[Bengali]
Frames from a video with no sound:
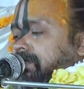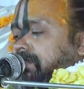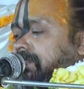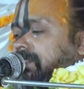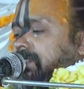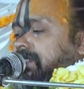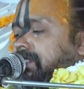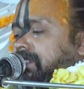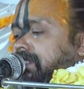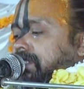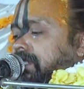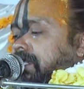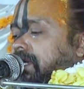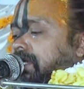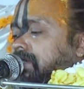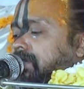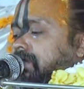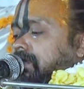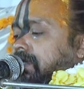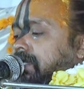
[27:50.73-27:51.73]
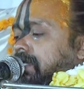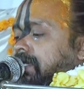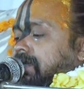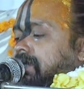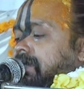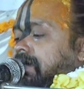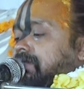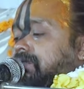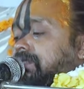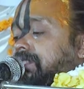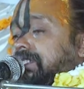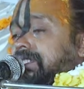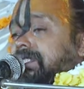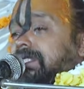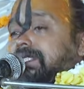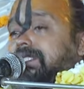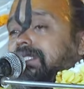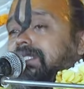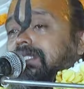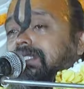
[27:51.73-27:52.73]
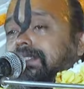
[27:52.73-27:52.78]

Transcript: উচিত না ধুলি নেওয়া উচিত